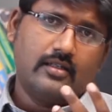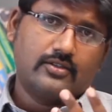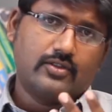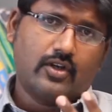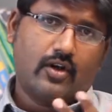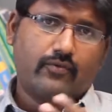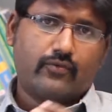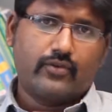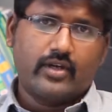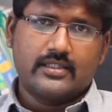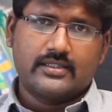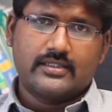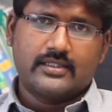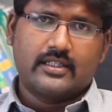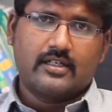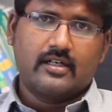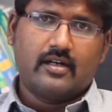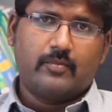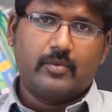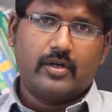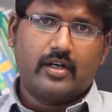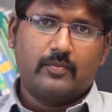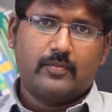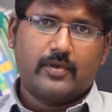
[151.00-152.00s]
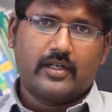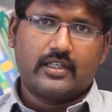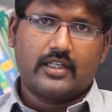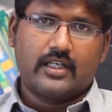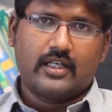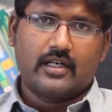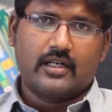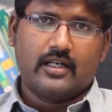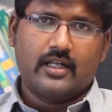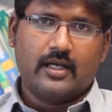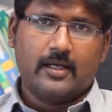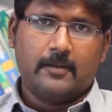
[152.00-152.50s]
சாஃப்ட்வேர்ஸ் இருக்குது அப்படின்னு
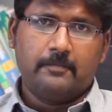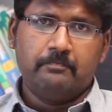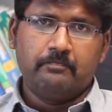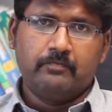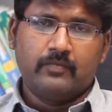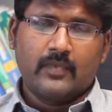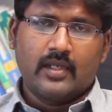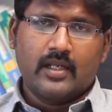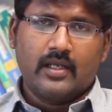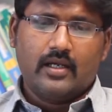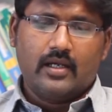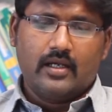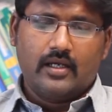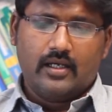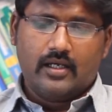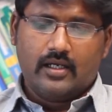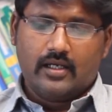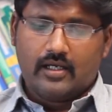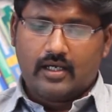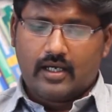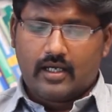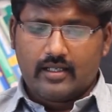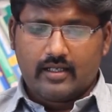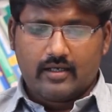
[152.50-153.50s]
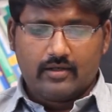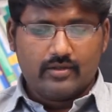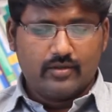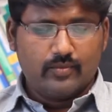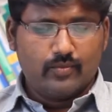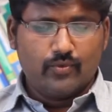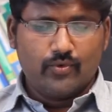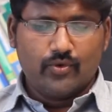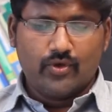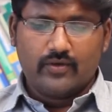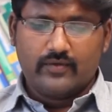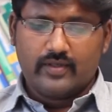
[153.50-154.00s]
பார்த்தீங்கன்னா அதாவது
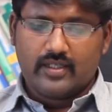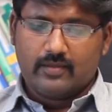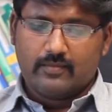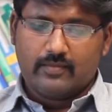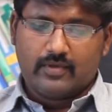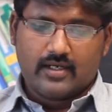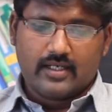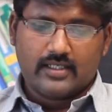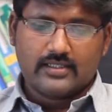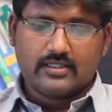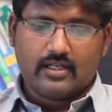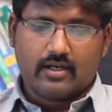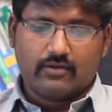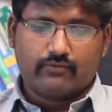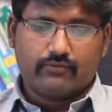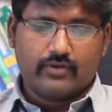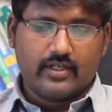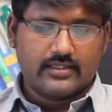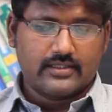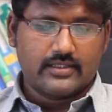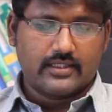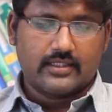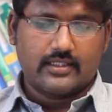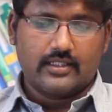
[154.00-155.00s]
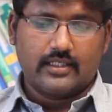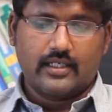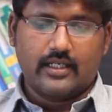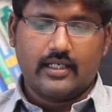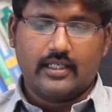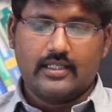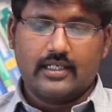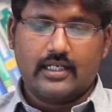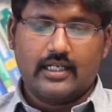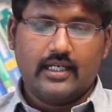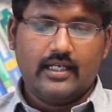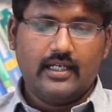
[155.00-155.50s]
மூணு விதமான சாஃப்ட்வேர்ஸ் இருக்குது
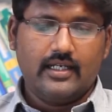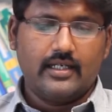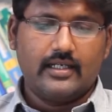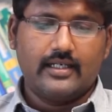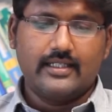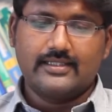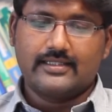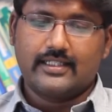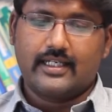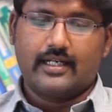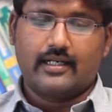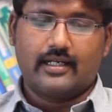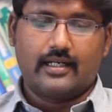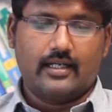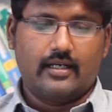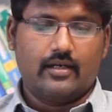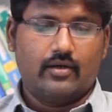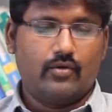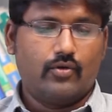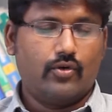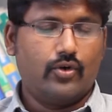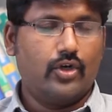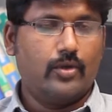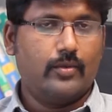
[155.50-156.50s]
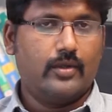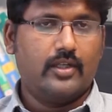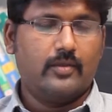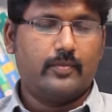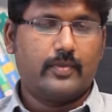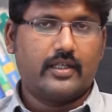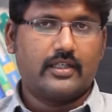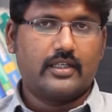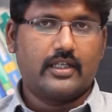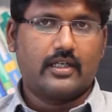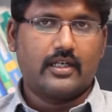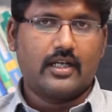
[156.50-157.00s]
இதில் டிசைனில் ஒன்று வந்து
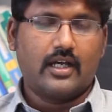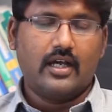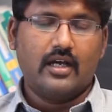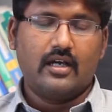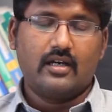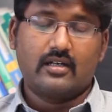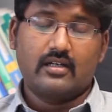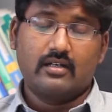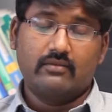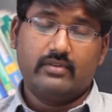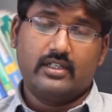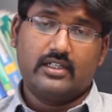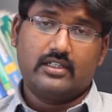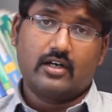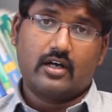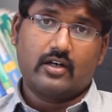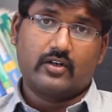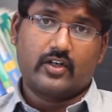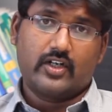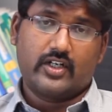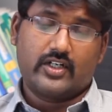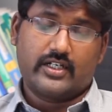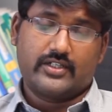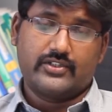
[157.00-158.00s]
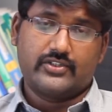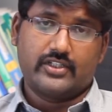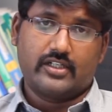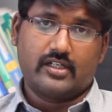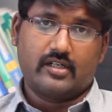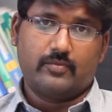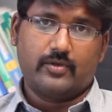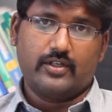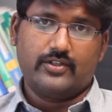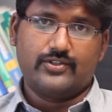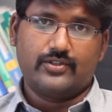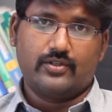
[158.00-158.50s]
பார்த்திங்கன்னா ரிவிட்
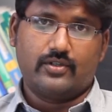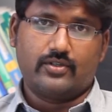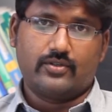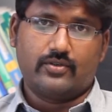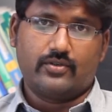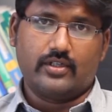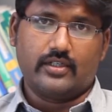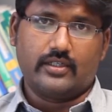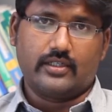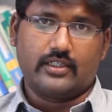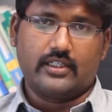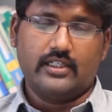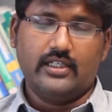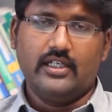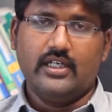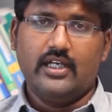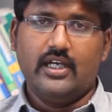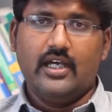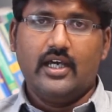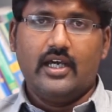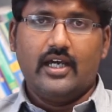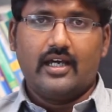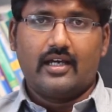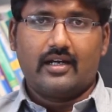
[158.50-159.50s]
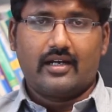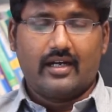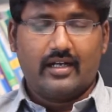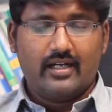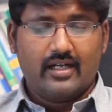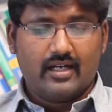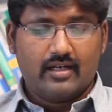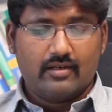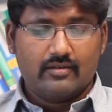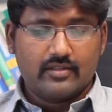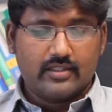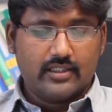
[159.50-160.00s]
ஆர்கிடெக்சர் அப்படின்னு சொல்லிட்டு ஒன்று இருக்குது
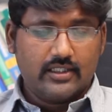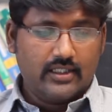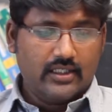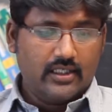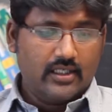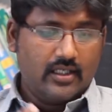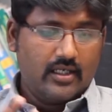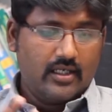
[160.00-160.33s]
ரெண்டாவது